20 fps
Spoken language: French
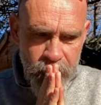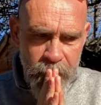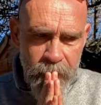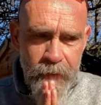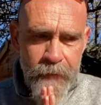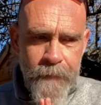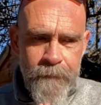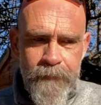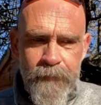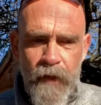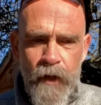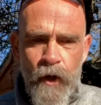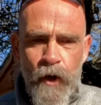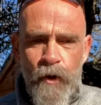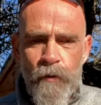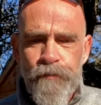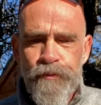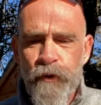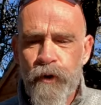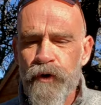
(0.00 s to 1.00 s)
euh,
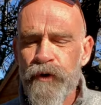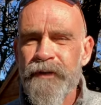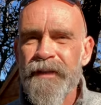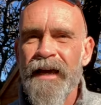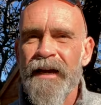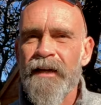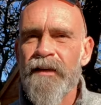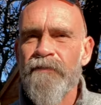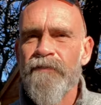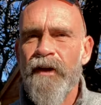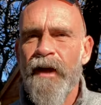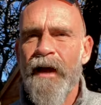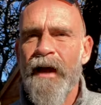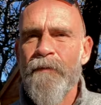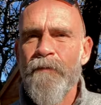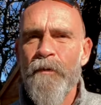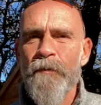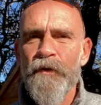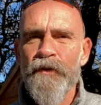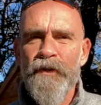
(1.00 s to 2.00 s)
pour que tu arrives à un
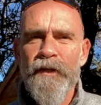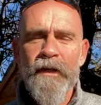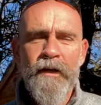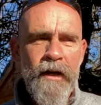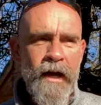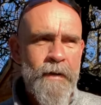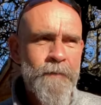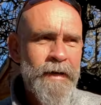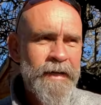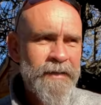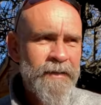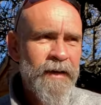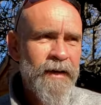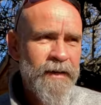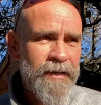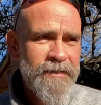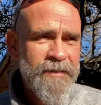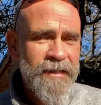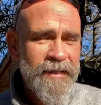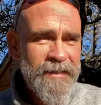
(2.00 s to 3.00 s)
moment donné quand même à être à
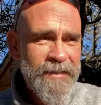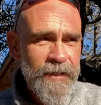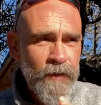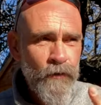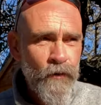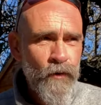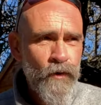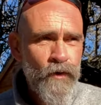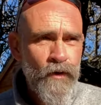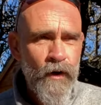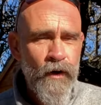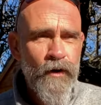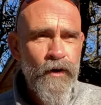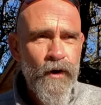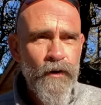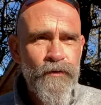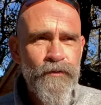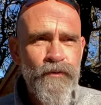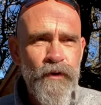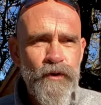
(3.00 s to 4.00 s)
l'aise. Et ces trucs,
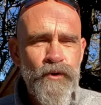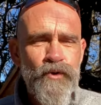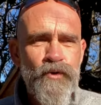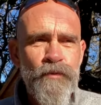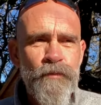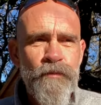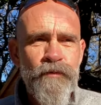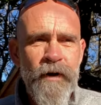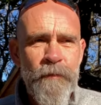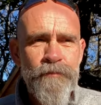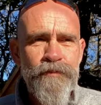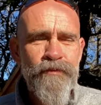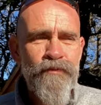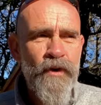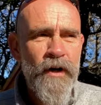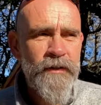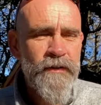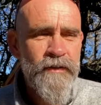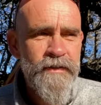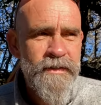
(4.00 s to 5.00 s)
encore une fois, tu vas
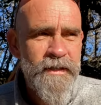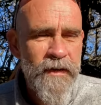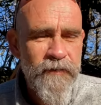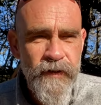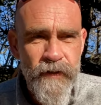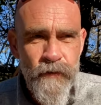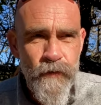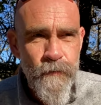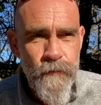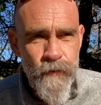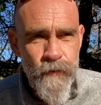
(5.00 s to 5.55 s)
pouvoir t'en servir dans,